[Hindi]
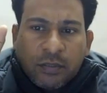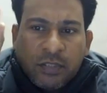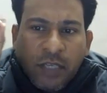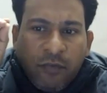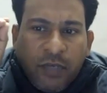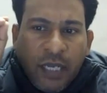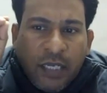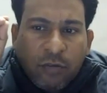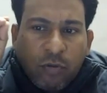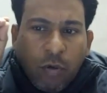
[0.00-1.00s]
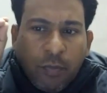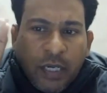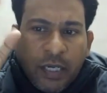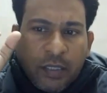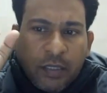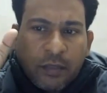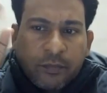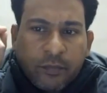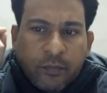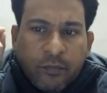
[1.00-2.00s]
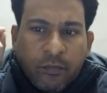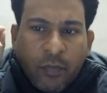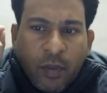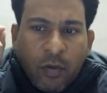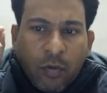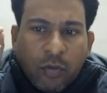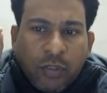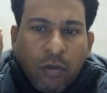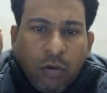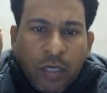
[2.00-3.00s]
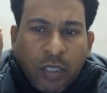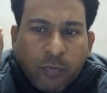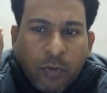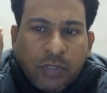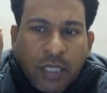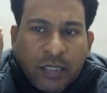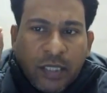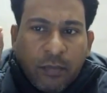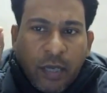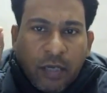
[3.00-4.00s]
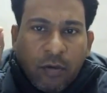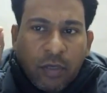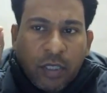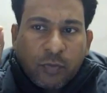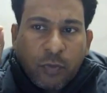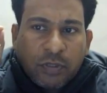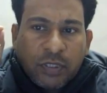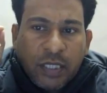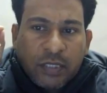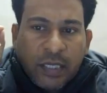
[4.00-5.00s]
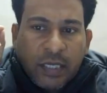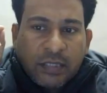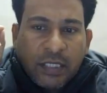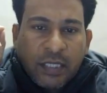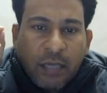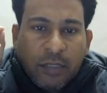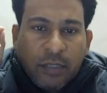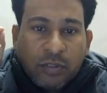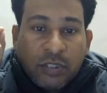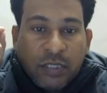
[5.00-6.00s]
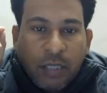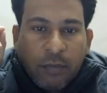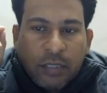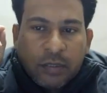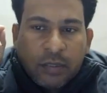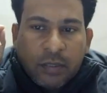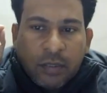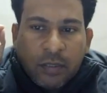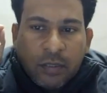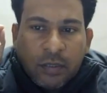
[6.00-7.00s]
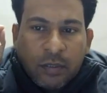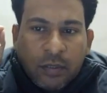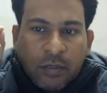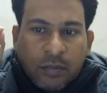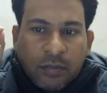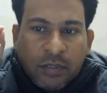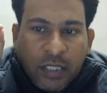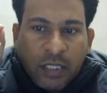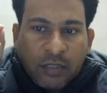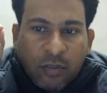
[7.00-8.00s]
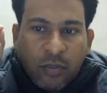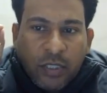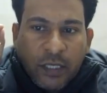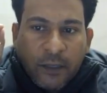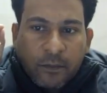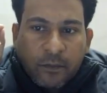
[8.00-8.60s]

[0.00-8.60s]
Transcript: सिर्फ डेली दो मिनट कुछ ही लोगों के रिस्पॉन्स आते हैं बाकी लोगों के रिस्पॉन्स नहीं आते अगर सीखना बंद तो जीतना बंद सीखना जरूरी है